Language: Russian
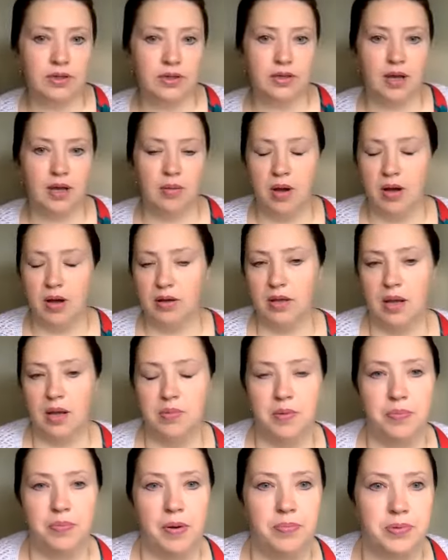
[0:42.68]
я могла
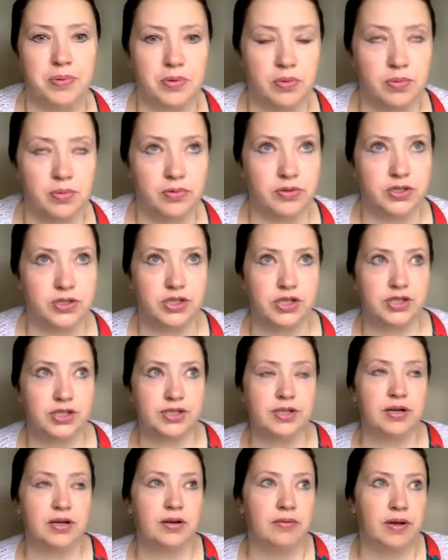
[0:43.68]
бы попробовать.
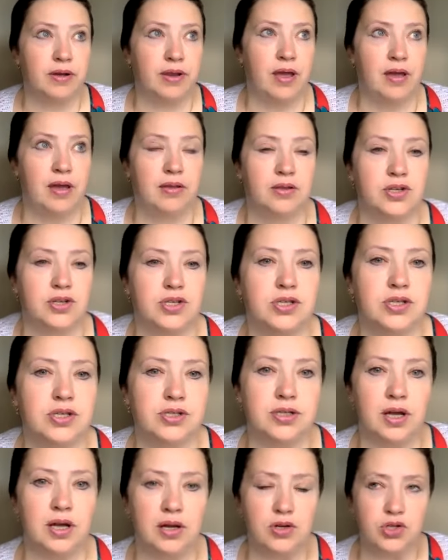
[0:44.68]
Честно говоря, я даже не
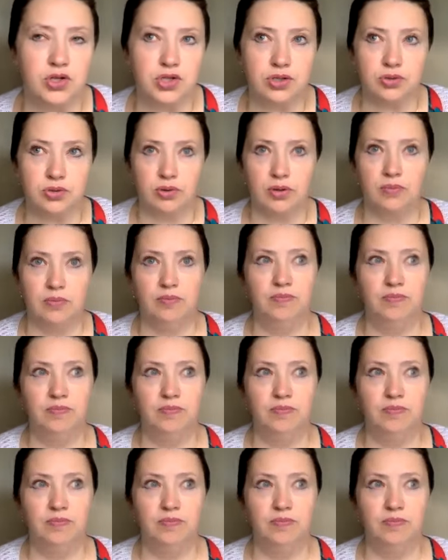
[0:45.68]
знаю, что,